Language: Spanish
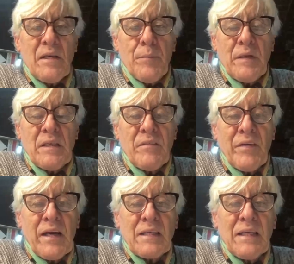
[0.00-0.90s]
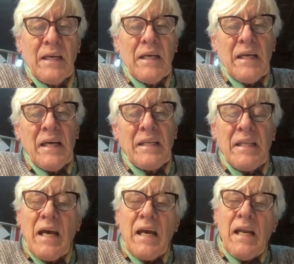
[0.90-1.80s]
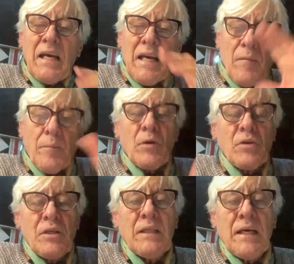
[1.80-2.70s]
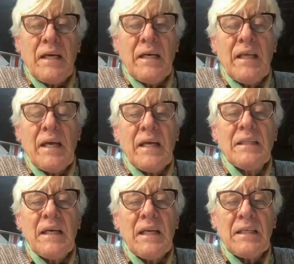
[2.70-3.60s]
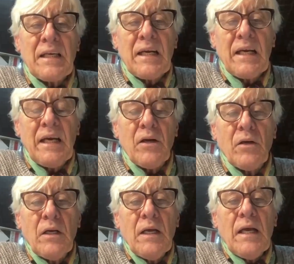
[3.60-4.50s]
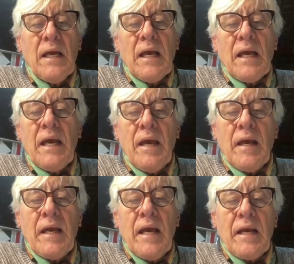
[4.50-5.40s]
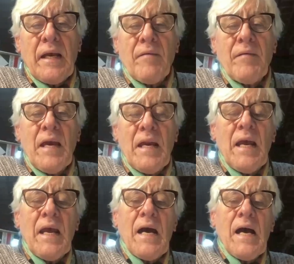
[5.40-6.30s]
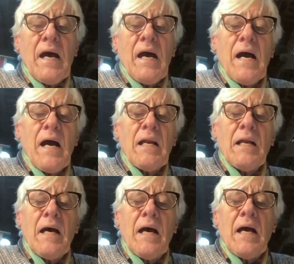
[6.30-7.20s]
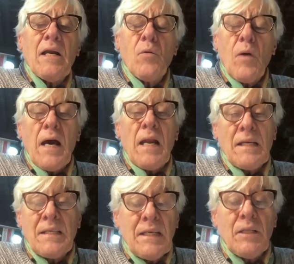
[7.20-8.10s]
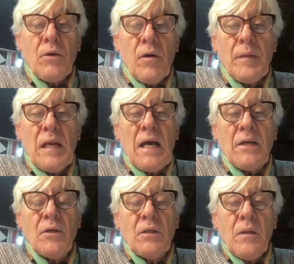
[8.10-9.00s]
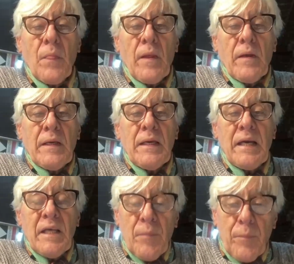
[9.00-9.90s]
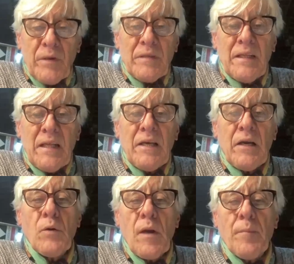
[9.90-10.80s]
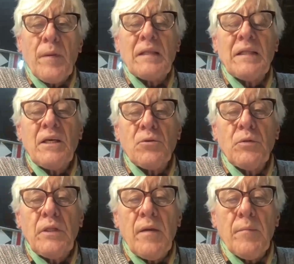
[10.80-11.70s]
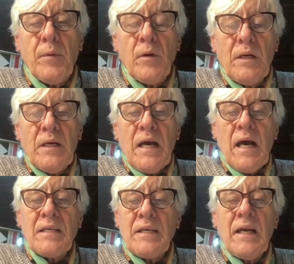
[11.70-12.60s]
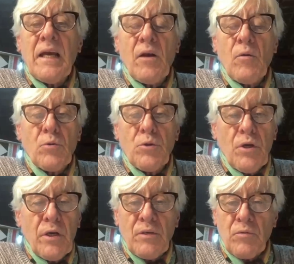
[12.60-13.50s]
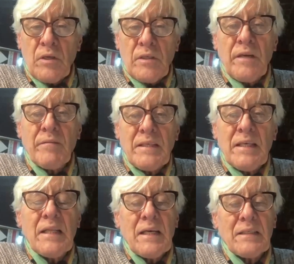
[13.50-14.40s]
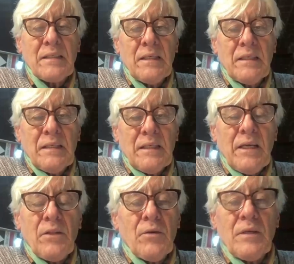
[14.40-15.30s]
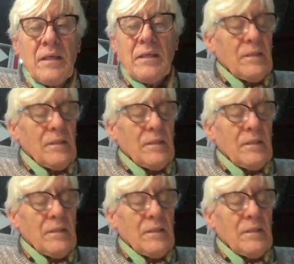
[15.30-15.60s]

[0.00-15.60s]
específicas, está el gran porcentaje de gente del extranjero que, que, viene a, al lugar, al sitio, a Milano, y que después dedica una parte de su tiempo a hacer excursiones o a hacer visitas. Esto es,